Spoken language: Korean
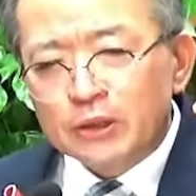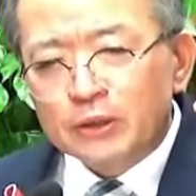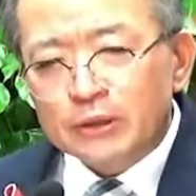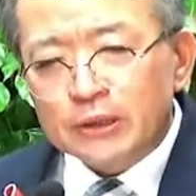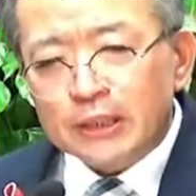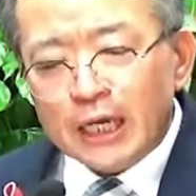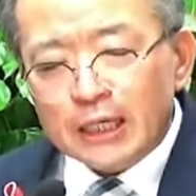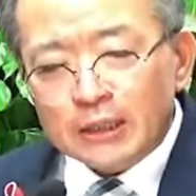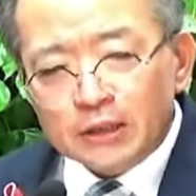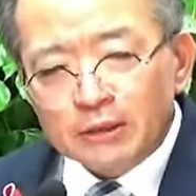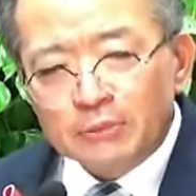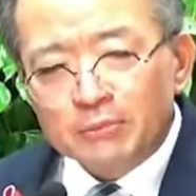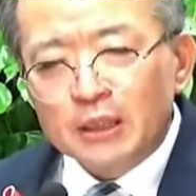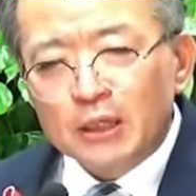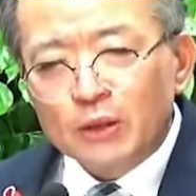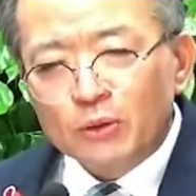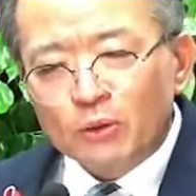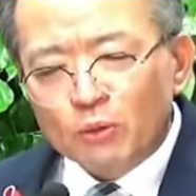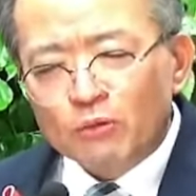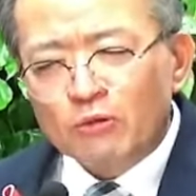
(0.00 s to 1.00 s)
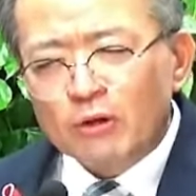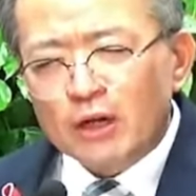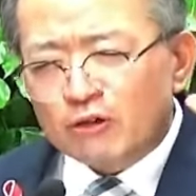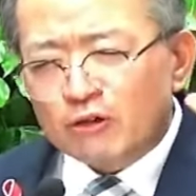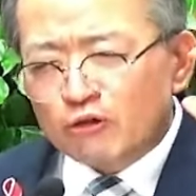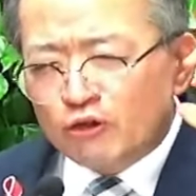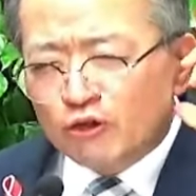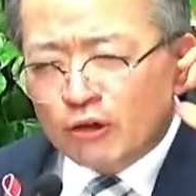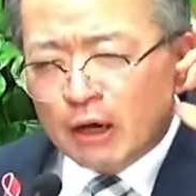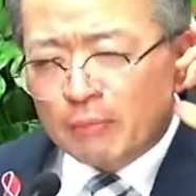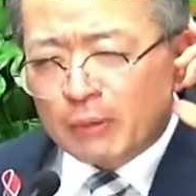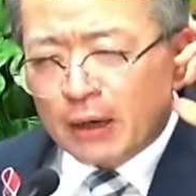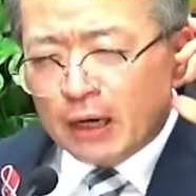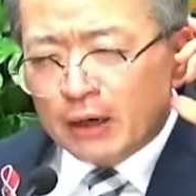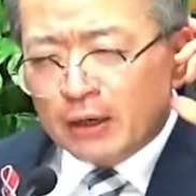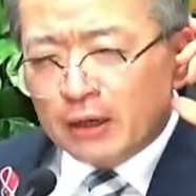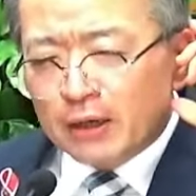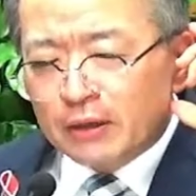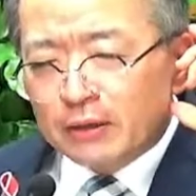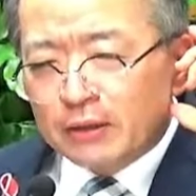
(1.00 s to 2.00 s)
사슴이나 노루나 귀가
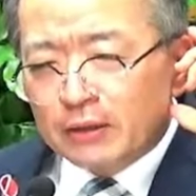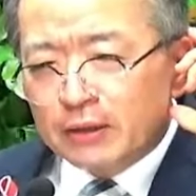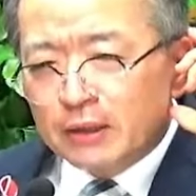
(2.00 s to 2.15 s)
밝아요.